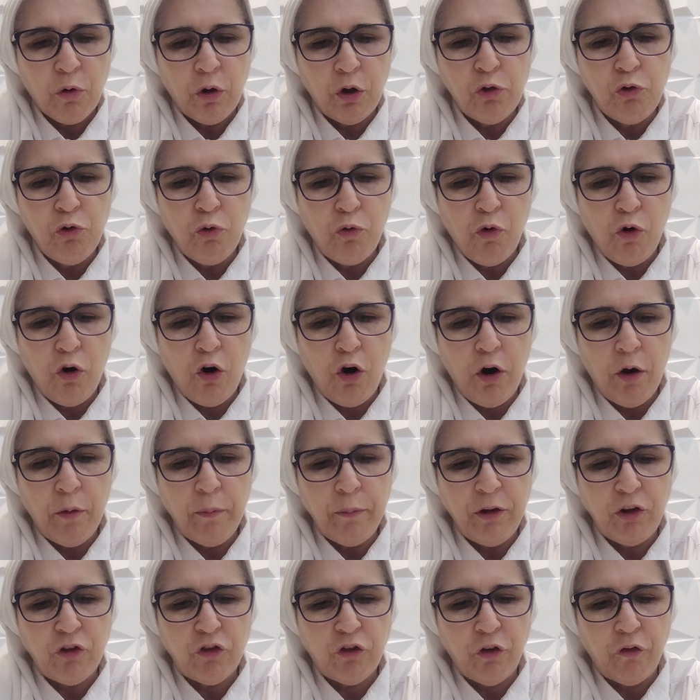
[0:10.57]
Quando um
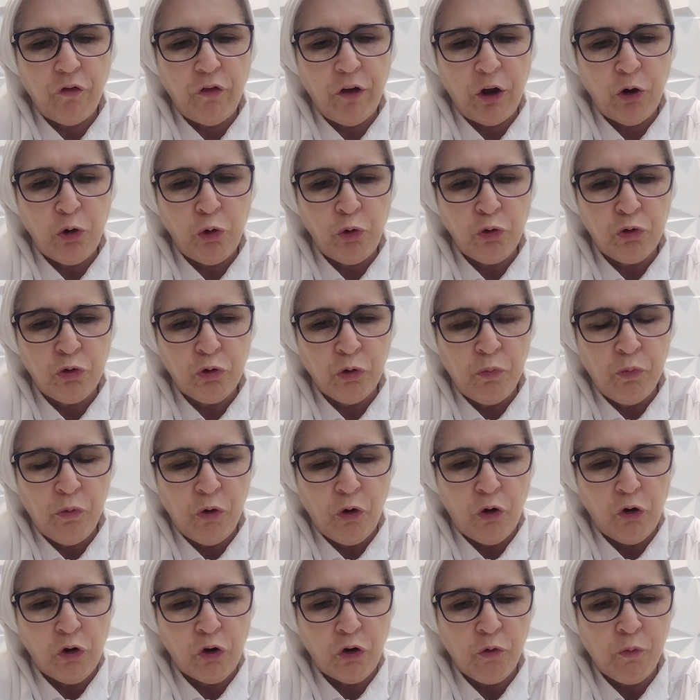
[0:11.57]
homem tiver um
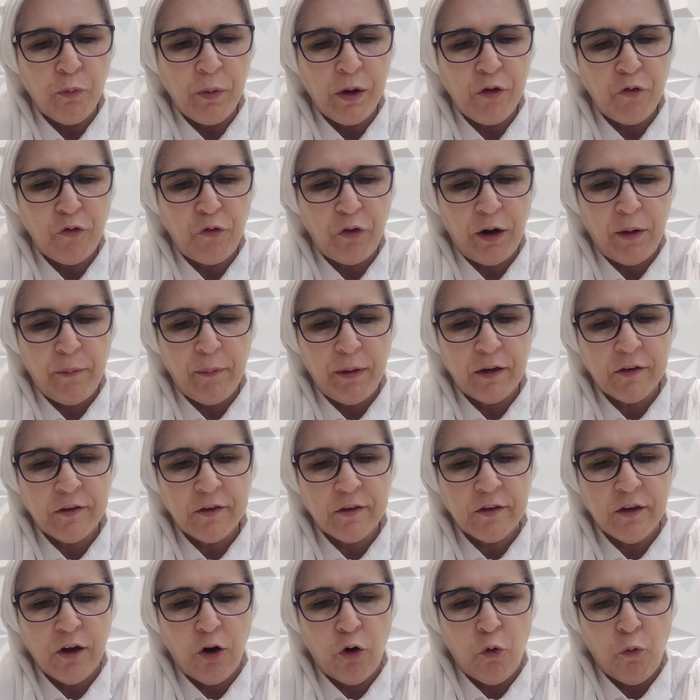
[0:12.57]
tumor, uma
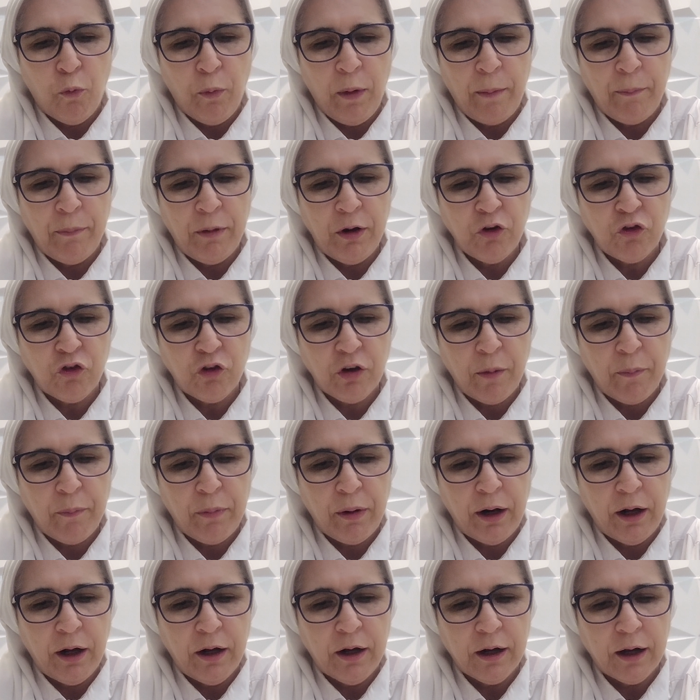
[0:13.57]
inflamação, uma mancha
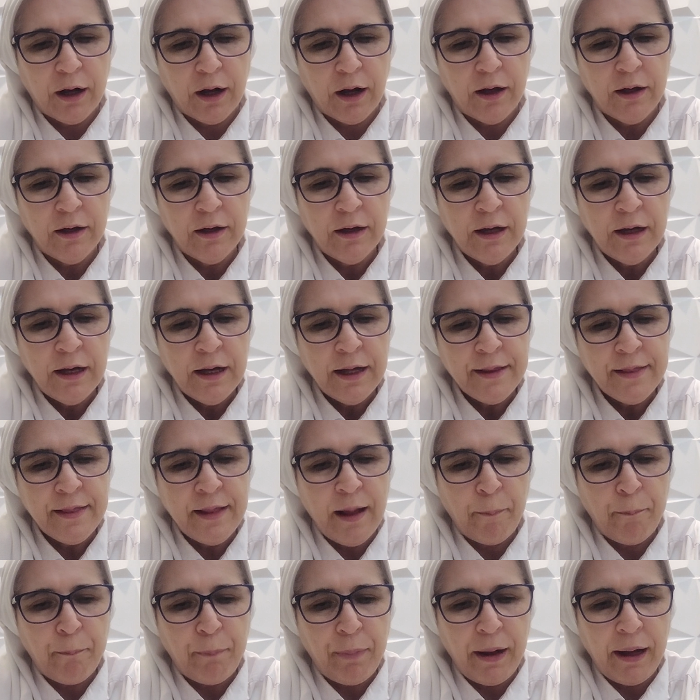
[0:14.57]
branca
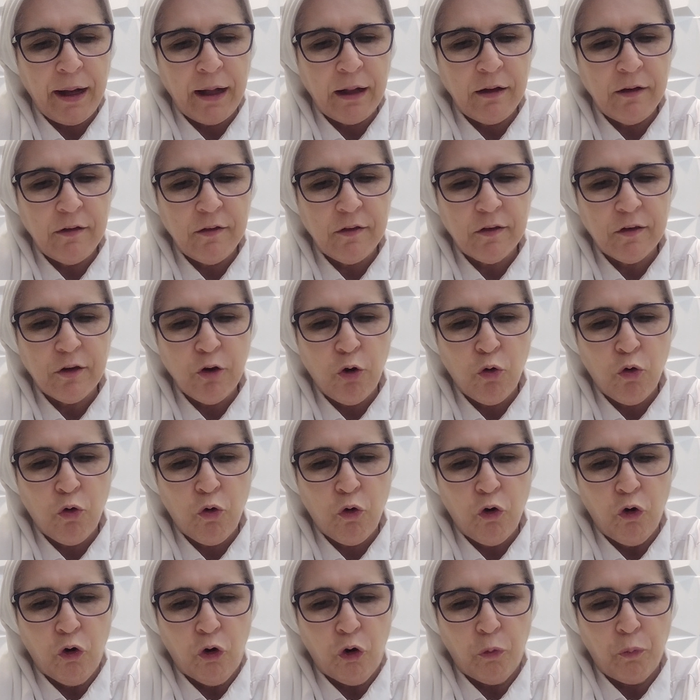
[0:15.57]
na pele de seu
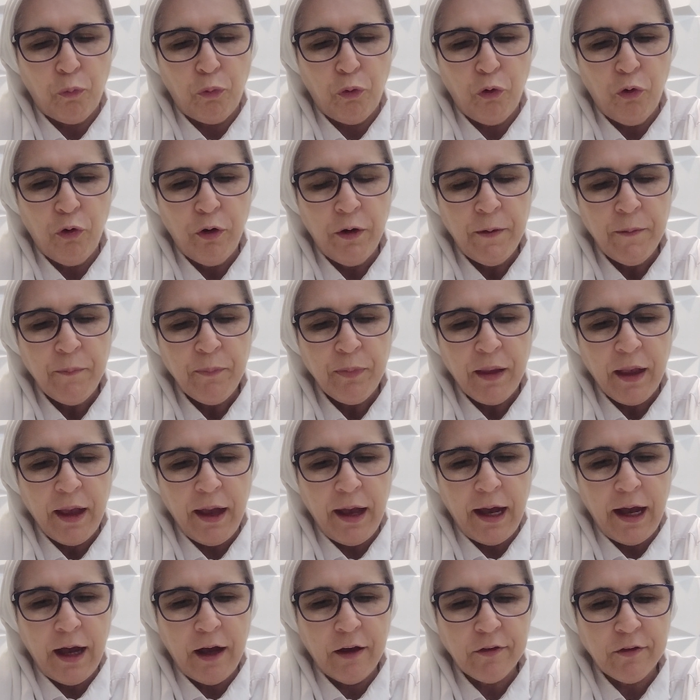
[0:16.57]
corpo,
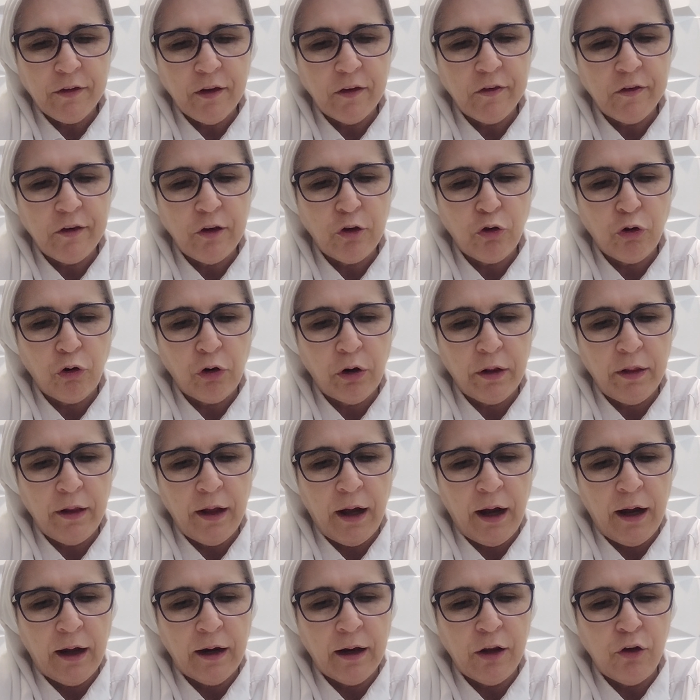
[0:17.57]
e esta se
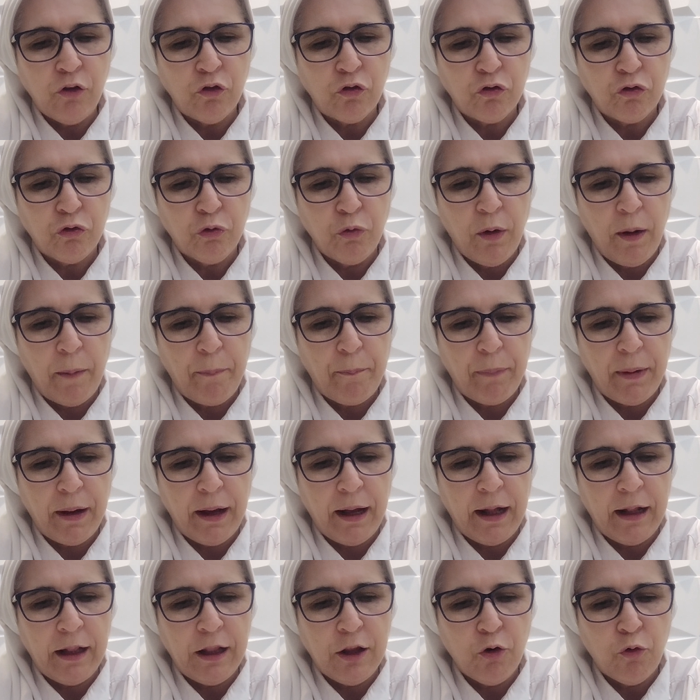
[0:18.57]
tornar em sua
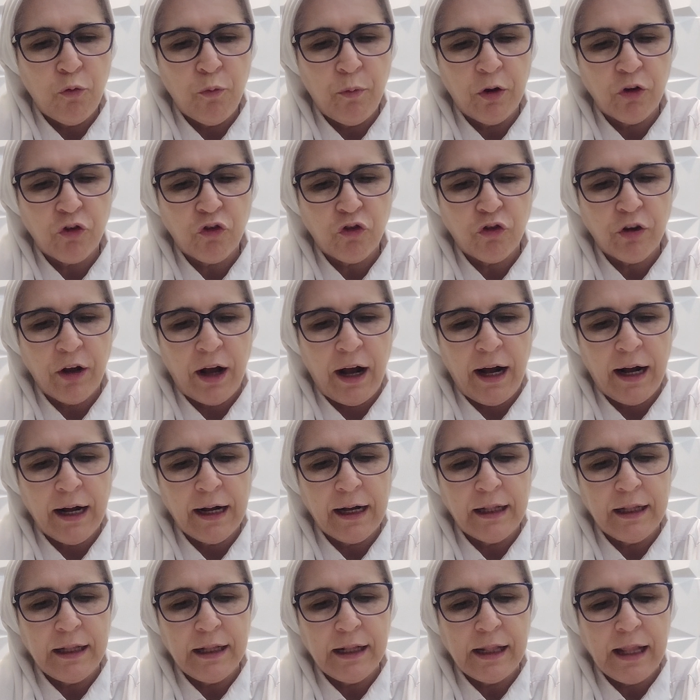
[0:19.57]
pele uma
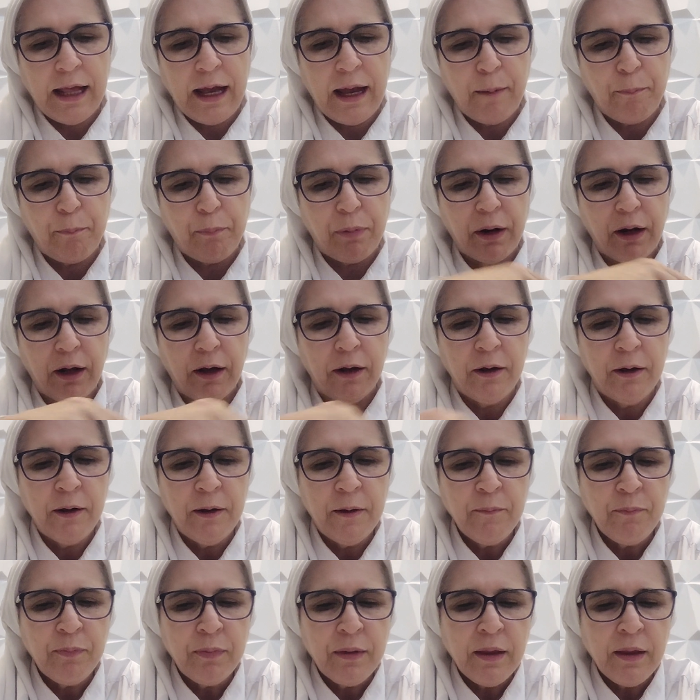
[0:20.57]
chaga de lepra,